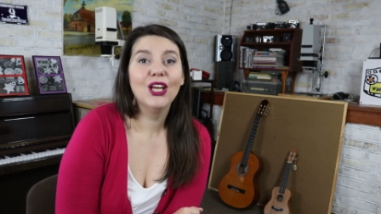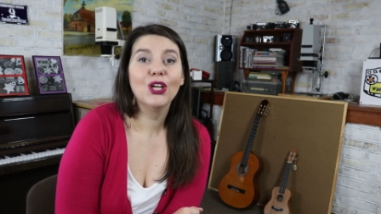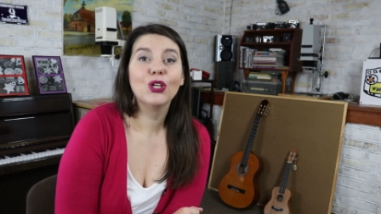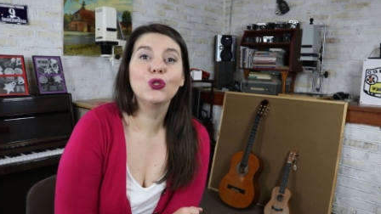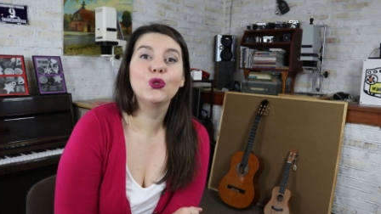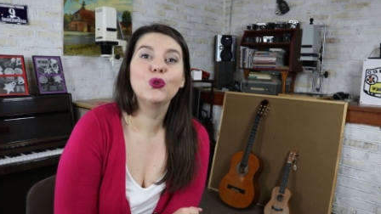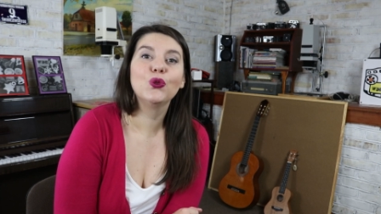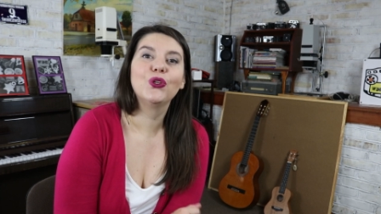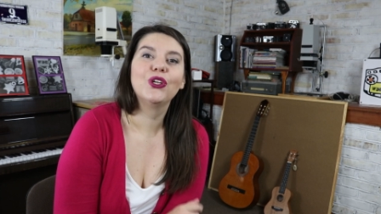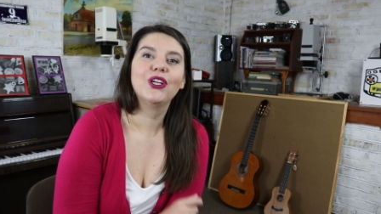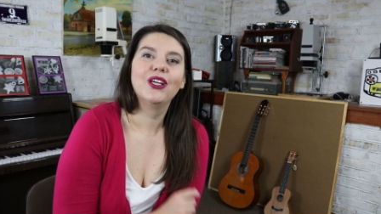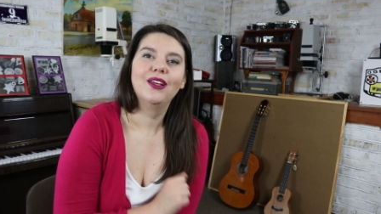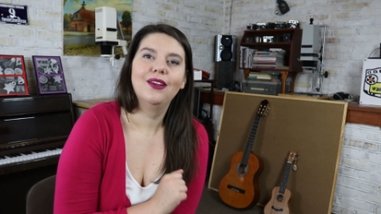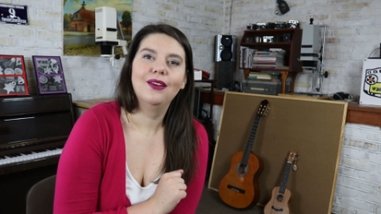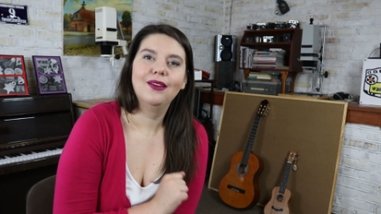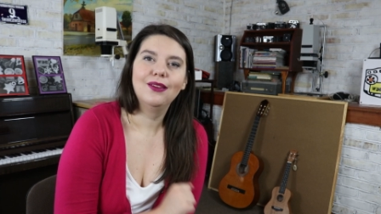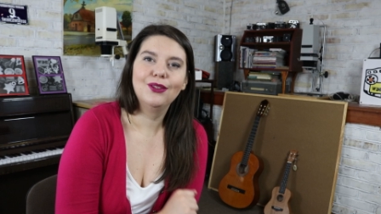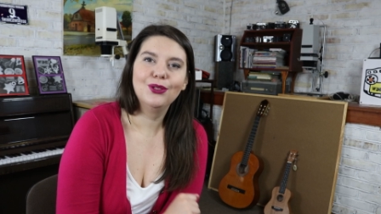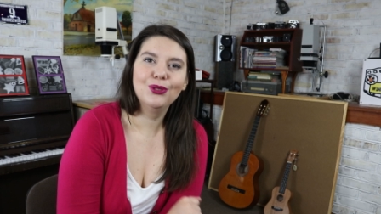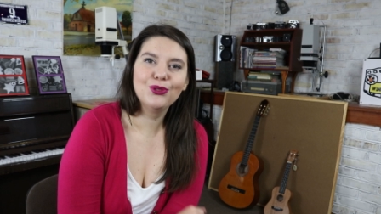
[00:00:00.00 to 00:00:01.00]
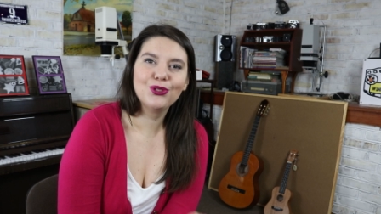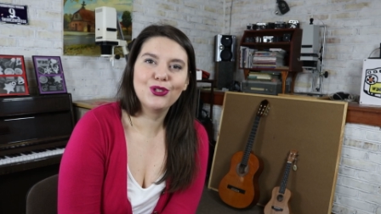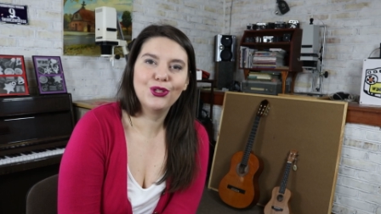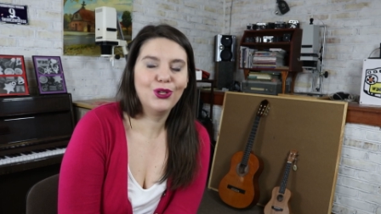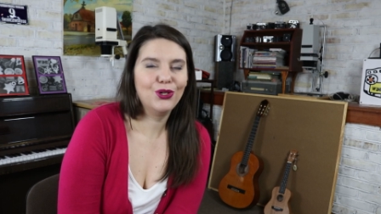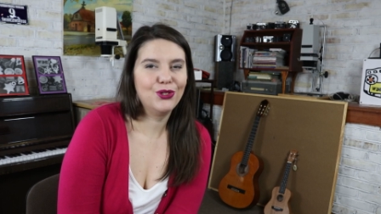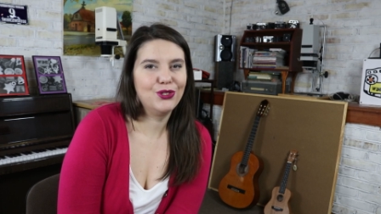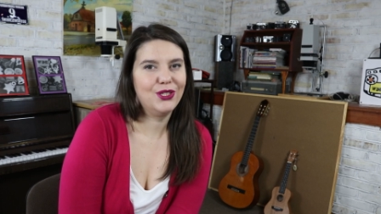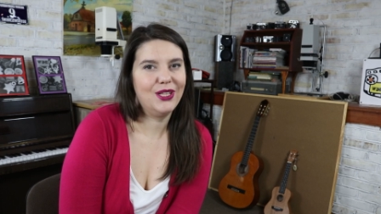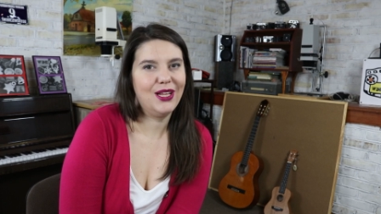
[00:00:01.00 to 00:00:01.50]
który już
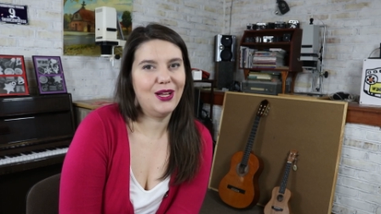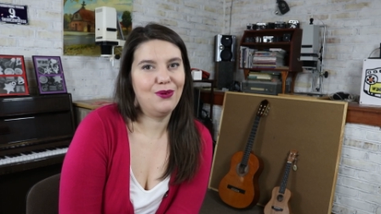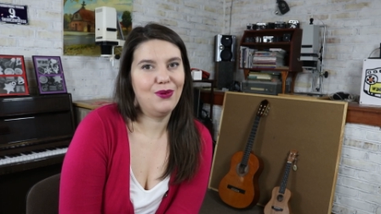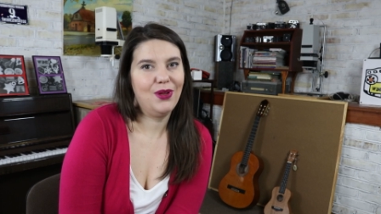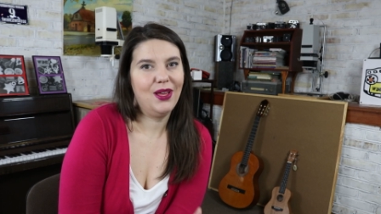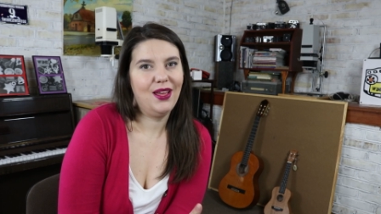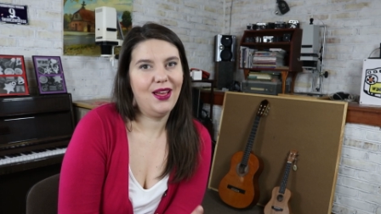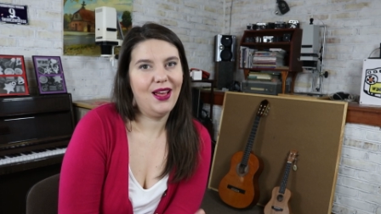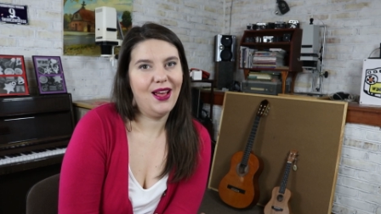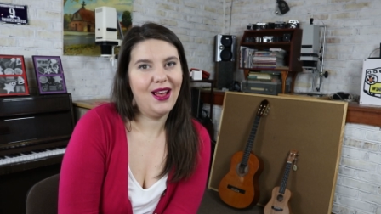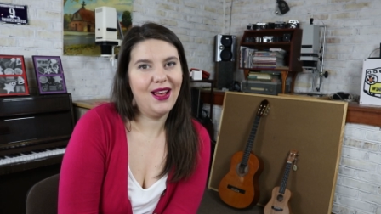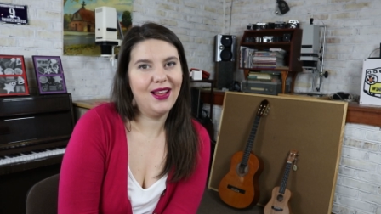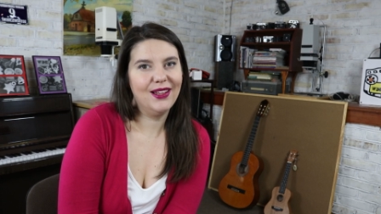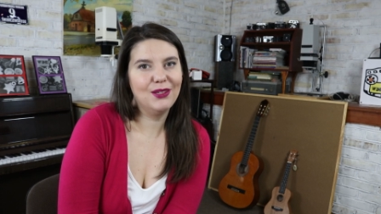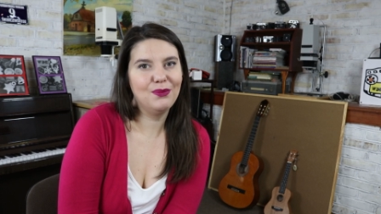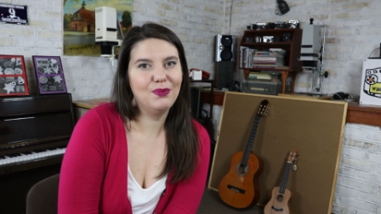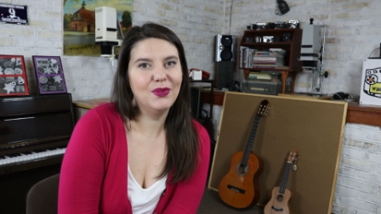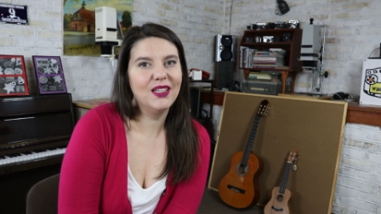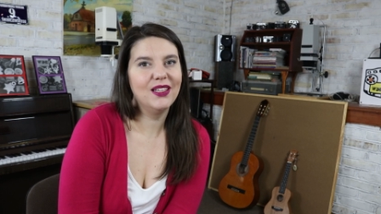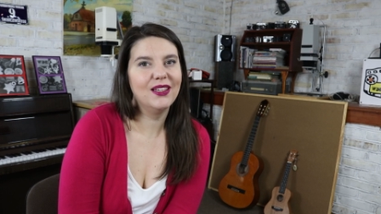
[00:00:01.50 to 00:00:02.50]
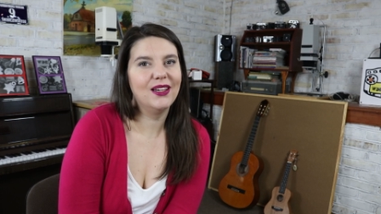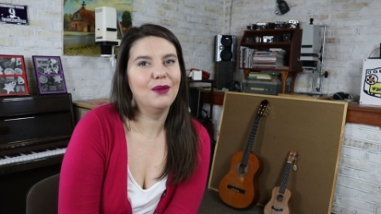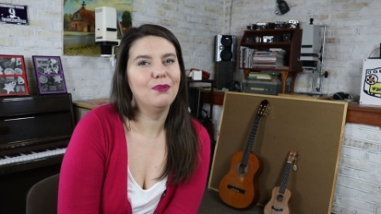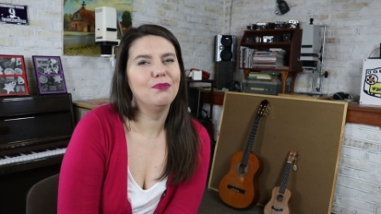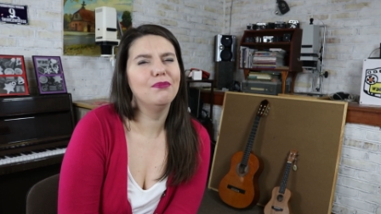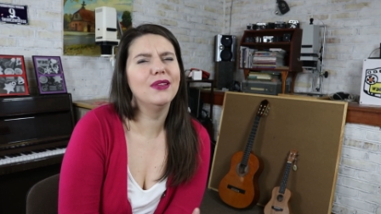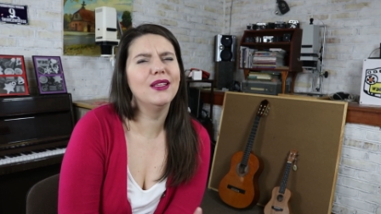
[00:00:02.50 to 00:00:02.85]
dostał Admirę,